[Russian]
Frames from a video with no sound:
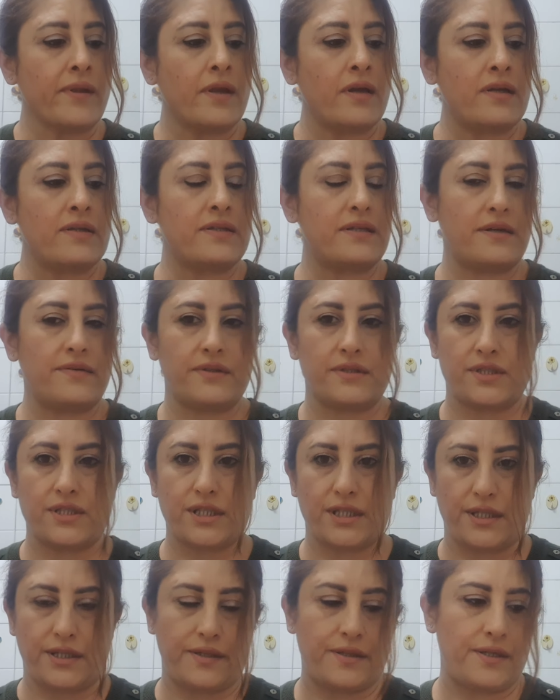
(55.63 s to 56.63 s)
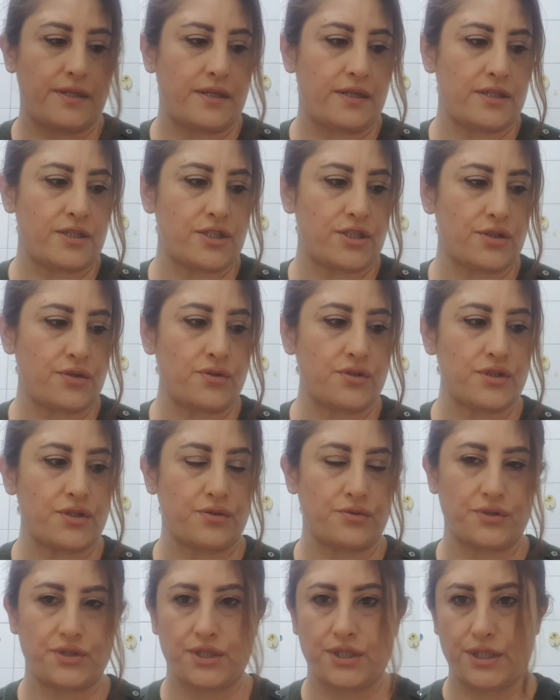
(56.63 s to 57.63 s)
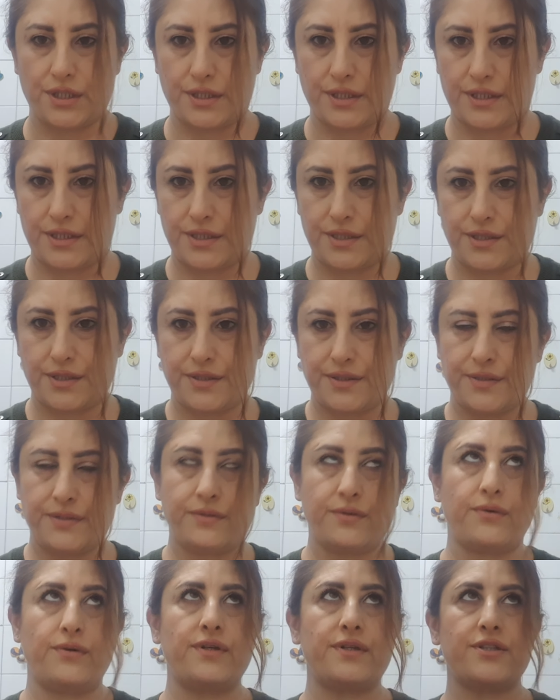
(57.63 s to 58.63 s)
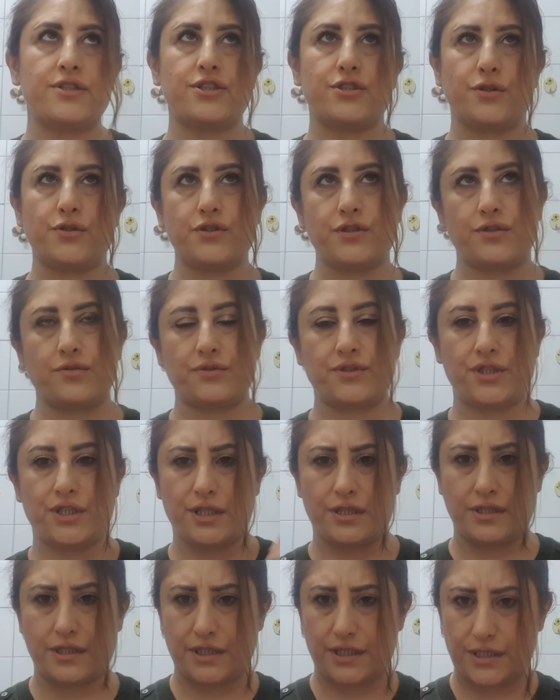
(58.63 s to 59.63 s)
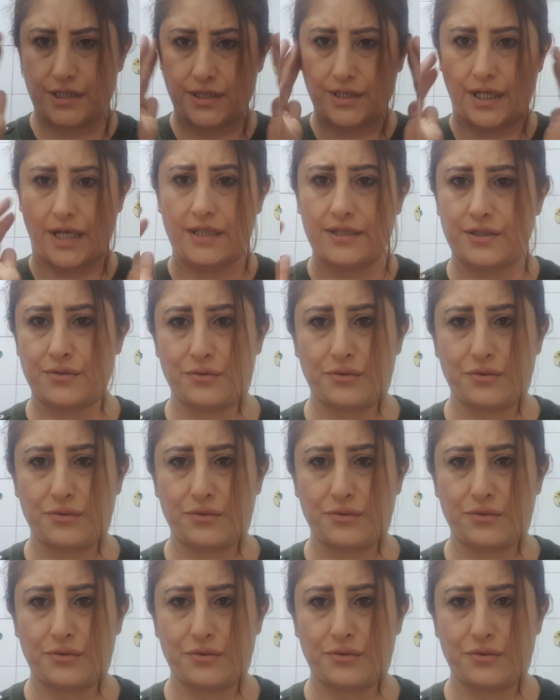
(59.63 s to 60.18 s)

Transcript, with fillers: Девочки, что случилось? Ой, что случилось? Вас